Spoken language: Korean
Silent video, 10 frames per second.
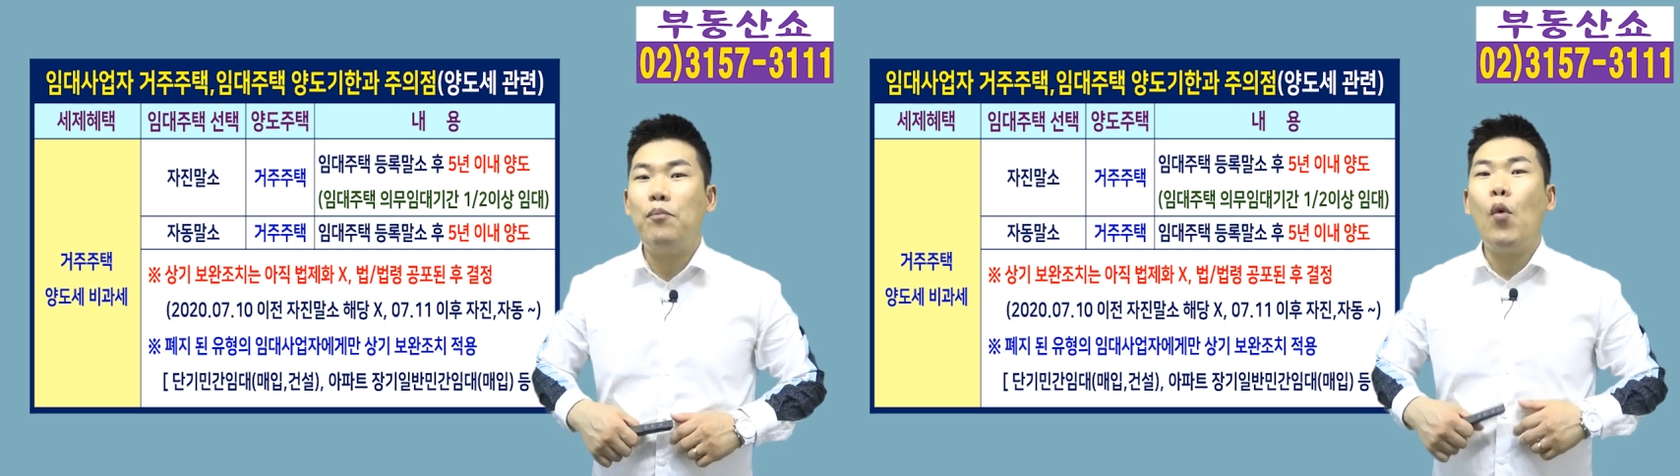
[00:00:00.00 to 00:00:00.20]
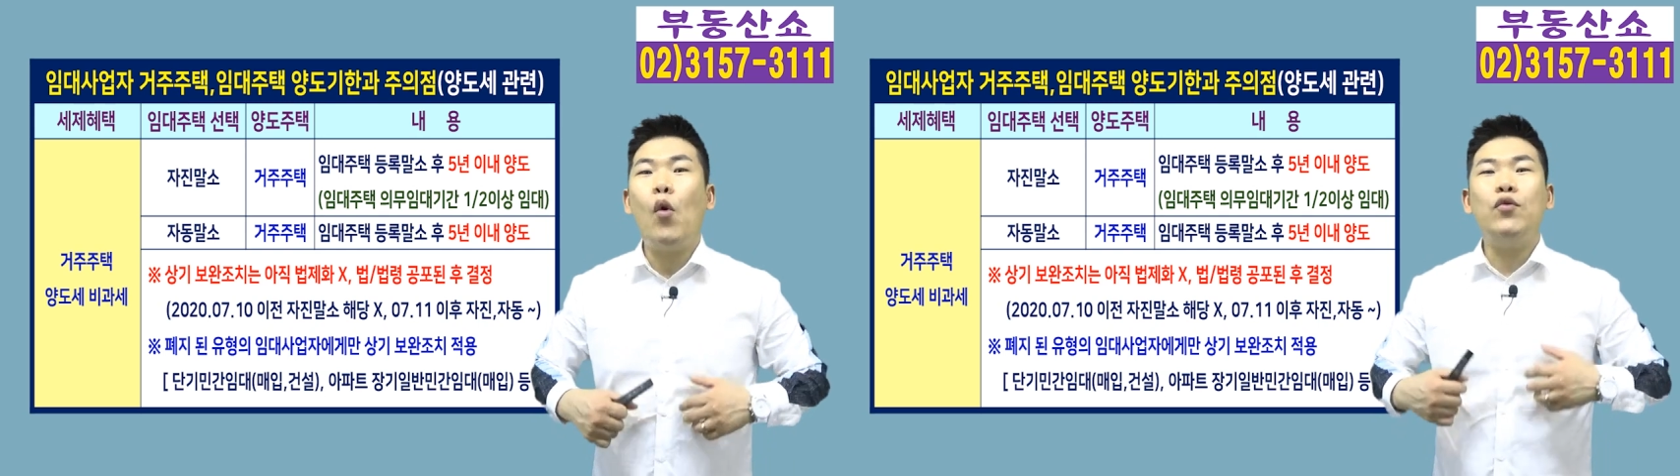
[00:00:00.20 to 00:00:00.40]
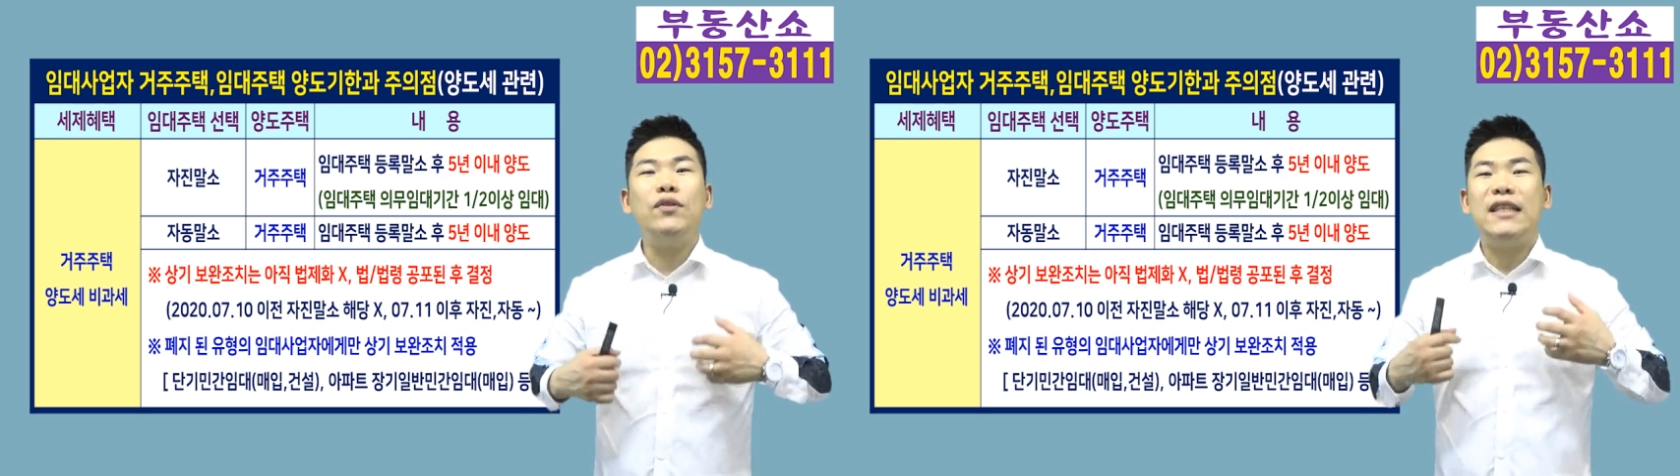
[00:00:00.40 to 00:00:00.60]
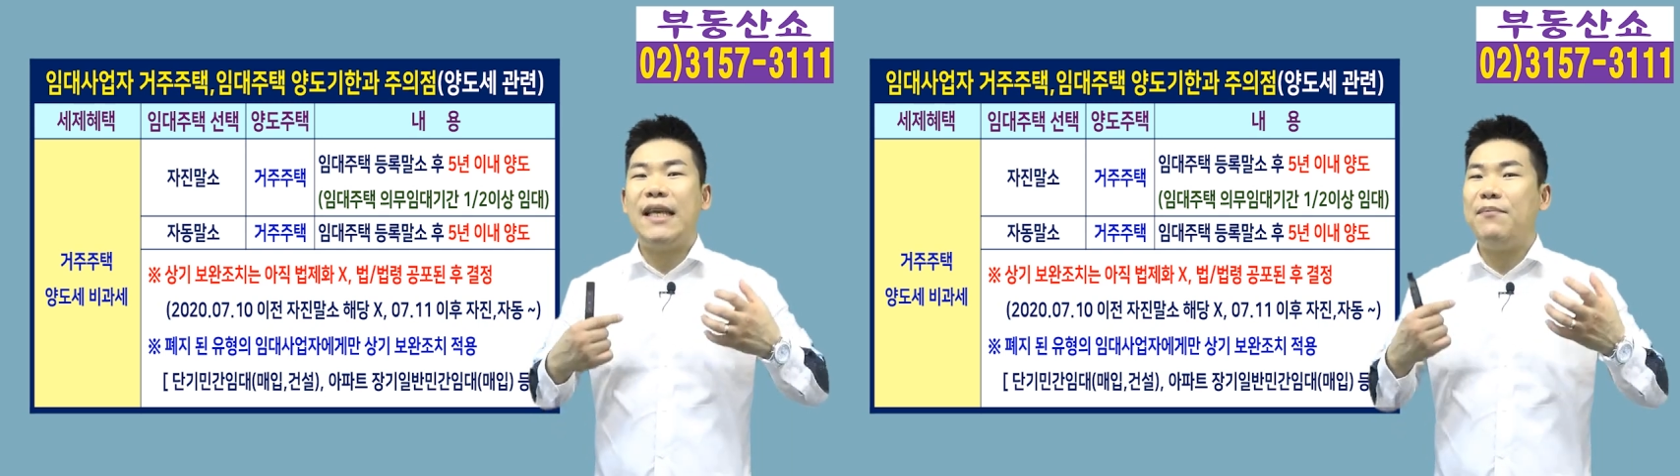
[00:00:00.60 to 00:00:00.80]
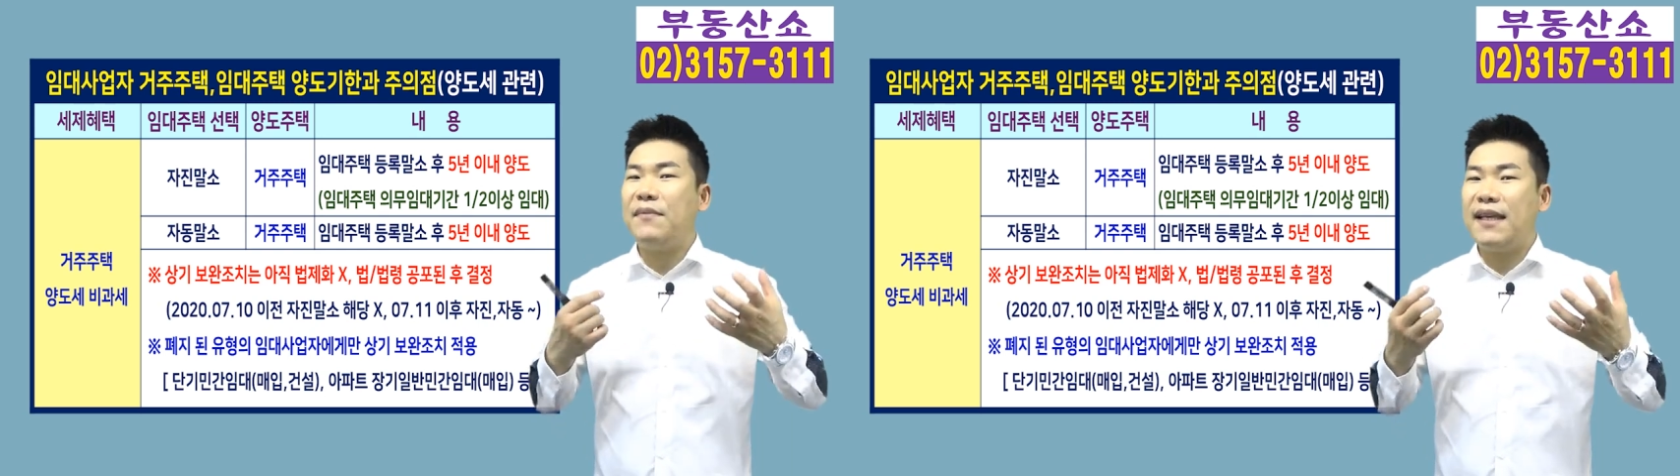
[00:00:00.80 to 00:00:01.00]
모든
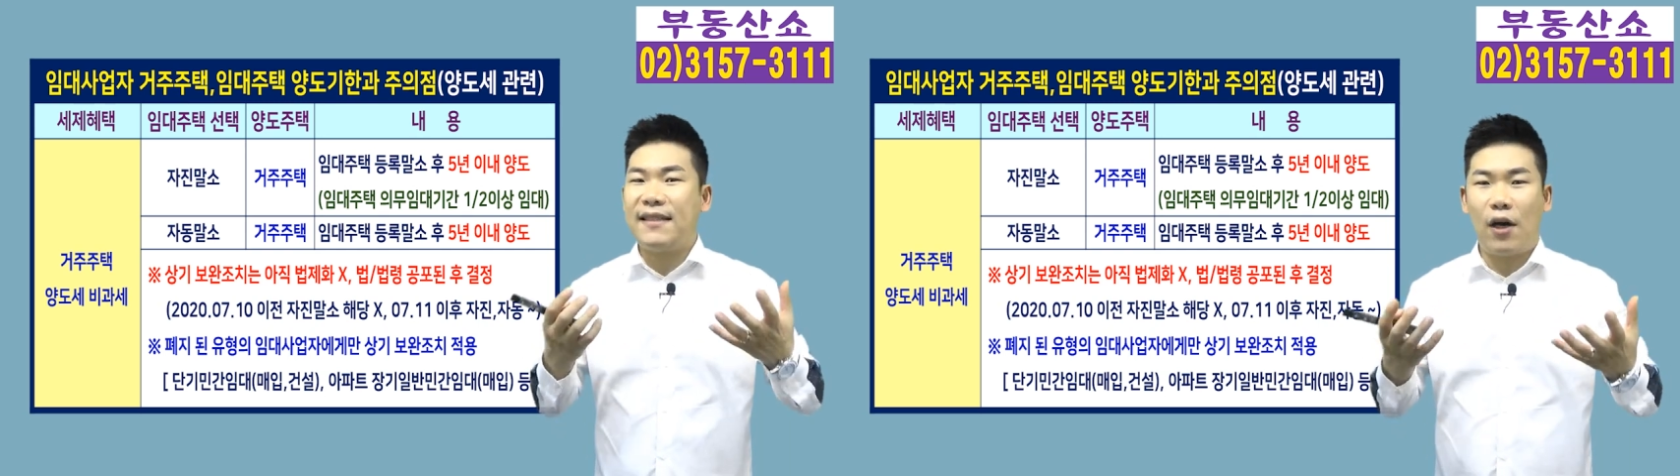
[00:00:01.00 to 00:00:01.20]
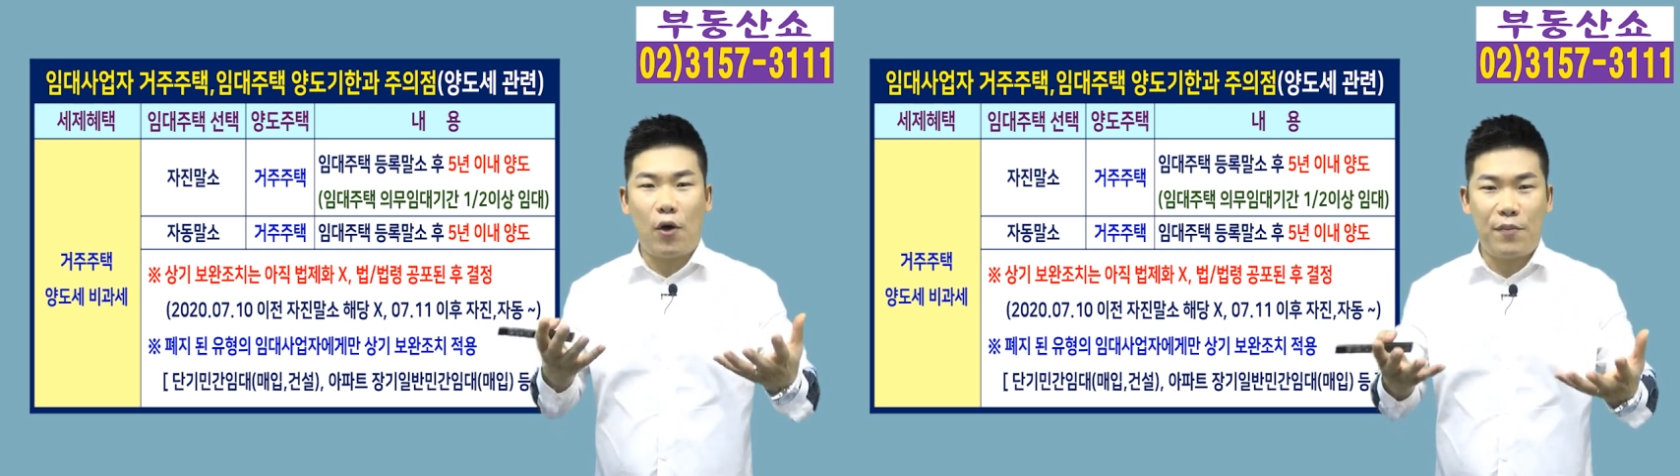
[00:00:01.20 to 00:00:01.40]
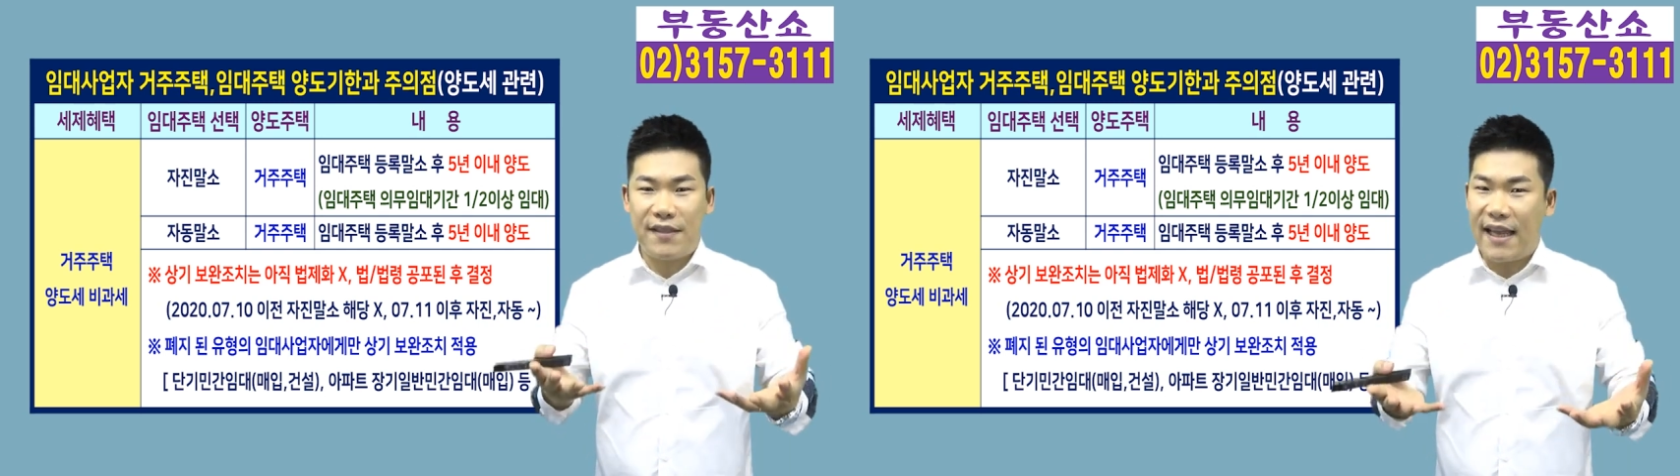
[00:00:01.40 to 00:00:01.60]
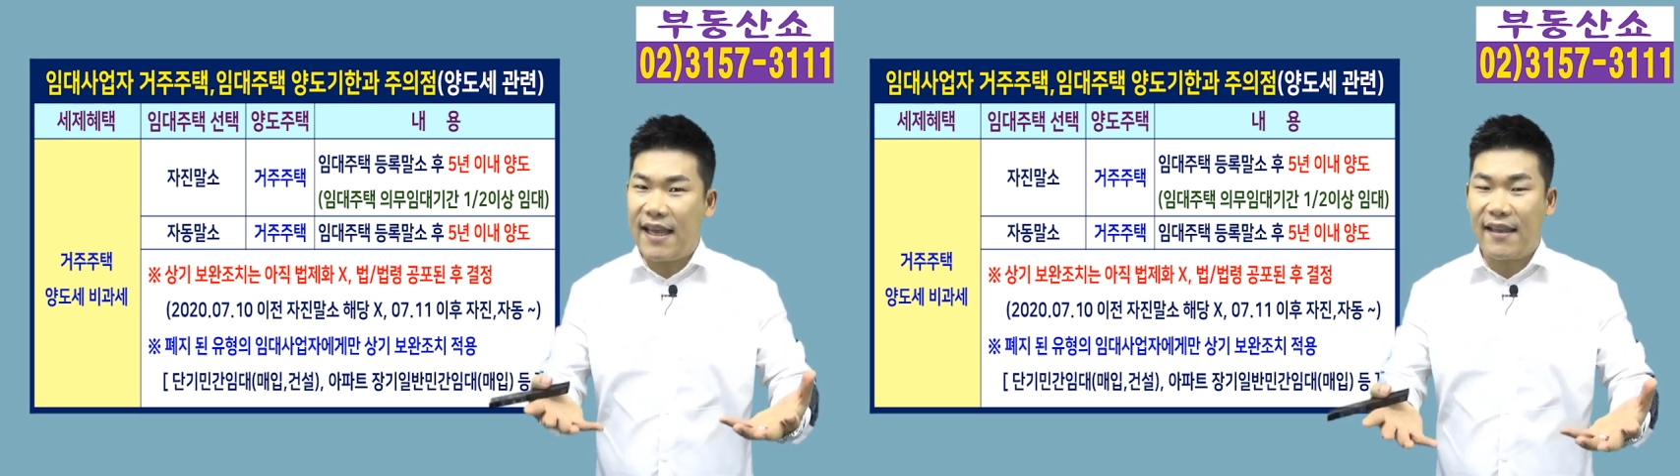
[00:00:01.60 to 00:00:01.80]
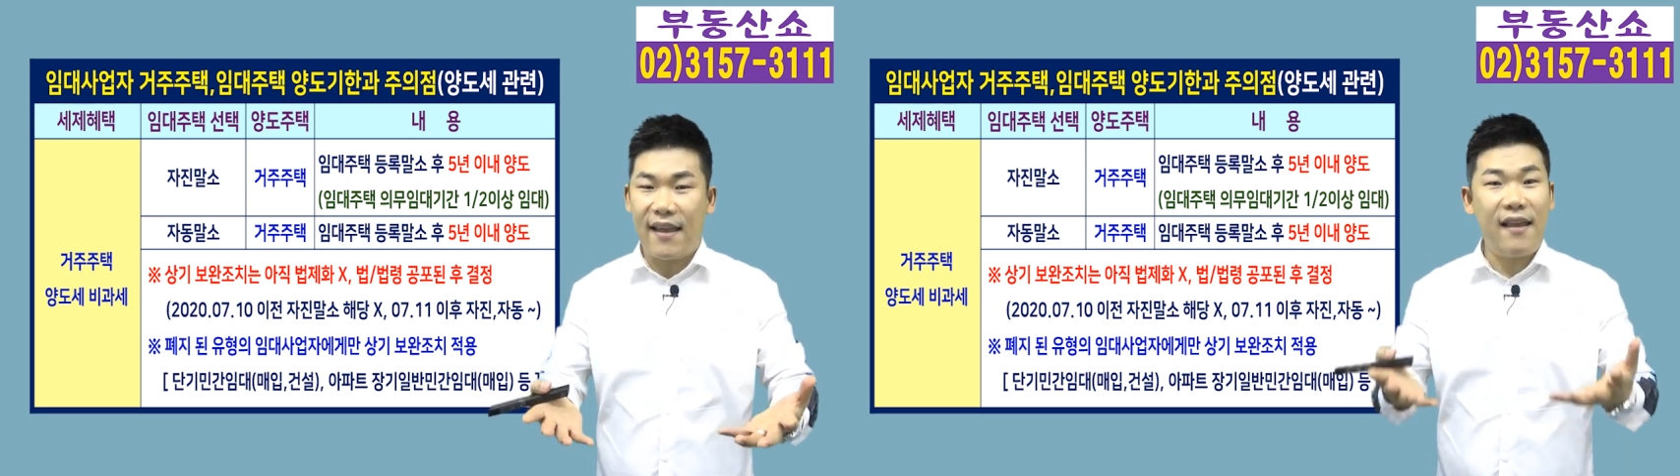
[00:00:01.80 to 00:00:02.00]

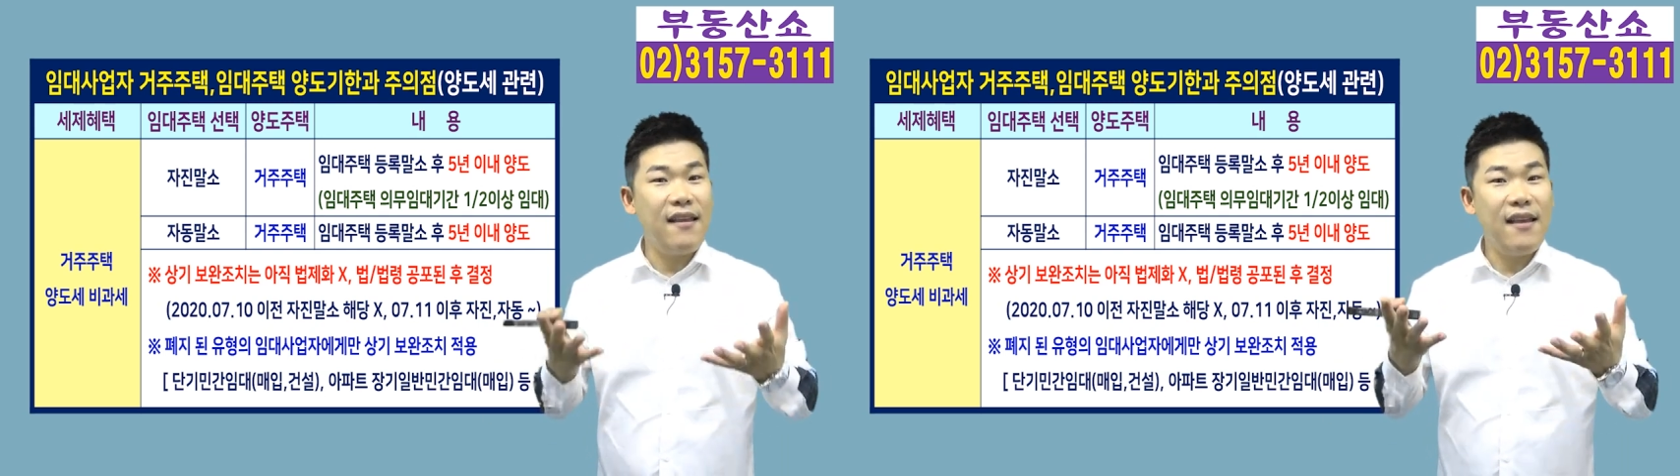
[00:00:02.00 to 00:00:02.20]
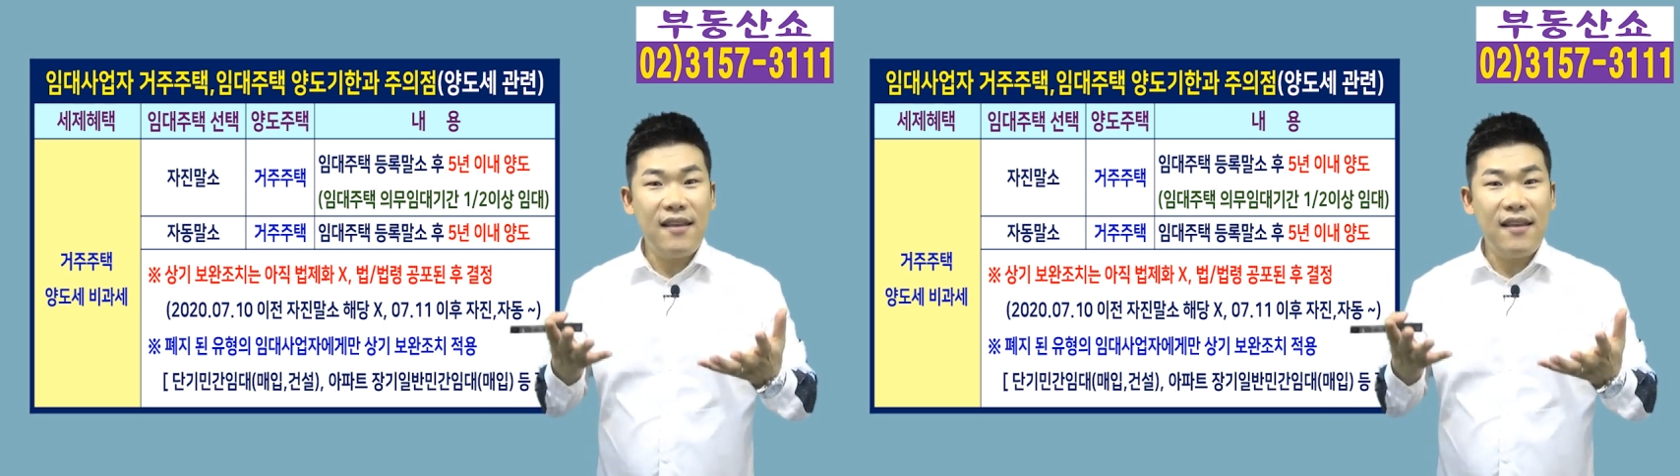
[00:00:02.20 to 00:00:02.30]
임대사업자에게